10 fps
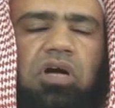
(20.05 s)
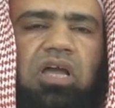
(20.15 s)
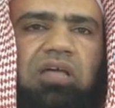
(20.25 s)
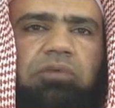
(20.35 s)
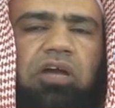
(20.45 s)

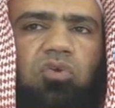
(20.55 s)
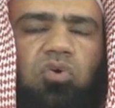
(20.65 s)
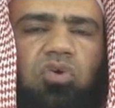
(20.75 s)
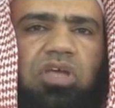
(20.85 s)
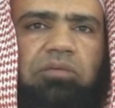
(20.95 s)
قال بعض
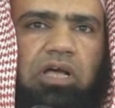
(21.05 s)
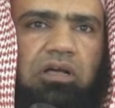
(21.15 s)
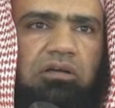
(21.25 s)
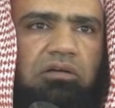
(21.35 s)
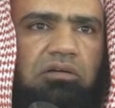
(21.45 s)

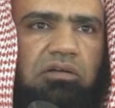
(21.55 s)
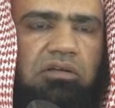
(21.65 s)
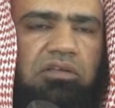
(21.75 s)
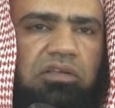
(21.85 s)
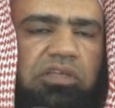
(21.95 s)
العلماء
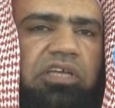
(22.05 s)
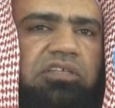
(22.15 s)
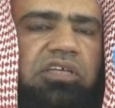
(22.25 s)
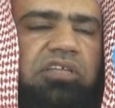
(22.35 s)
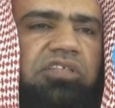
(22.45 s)

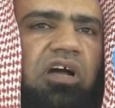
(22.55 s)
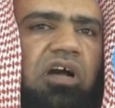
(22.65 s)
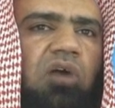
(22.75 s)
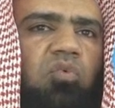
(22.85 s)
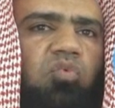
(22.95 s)
لكي
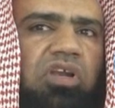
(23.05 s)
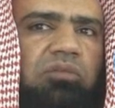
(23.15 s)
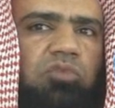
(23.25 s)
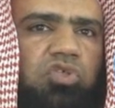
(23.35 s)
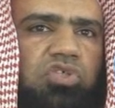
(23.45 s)
يتقوى
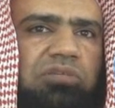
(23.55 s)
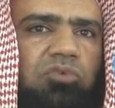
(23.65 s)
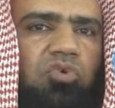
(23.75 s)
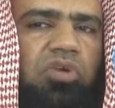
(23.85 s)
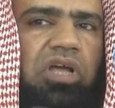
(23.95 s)

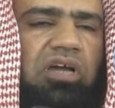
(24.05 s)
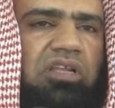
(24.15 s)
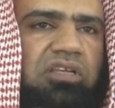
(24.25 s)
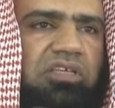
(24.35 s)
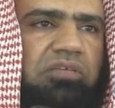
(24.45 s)
المسلمون
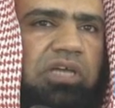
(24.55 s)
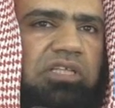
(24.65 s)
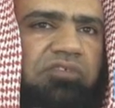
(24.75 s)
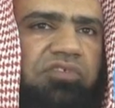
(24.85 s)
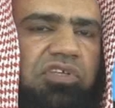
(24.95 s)
على
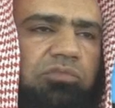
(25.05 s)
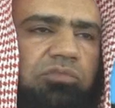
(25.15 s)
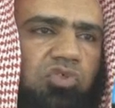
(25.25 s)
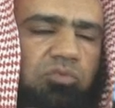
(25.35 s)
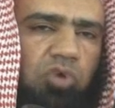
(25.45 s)
العبادة في
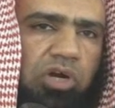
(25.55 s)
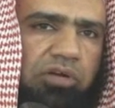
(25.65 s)
يوم الجمعة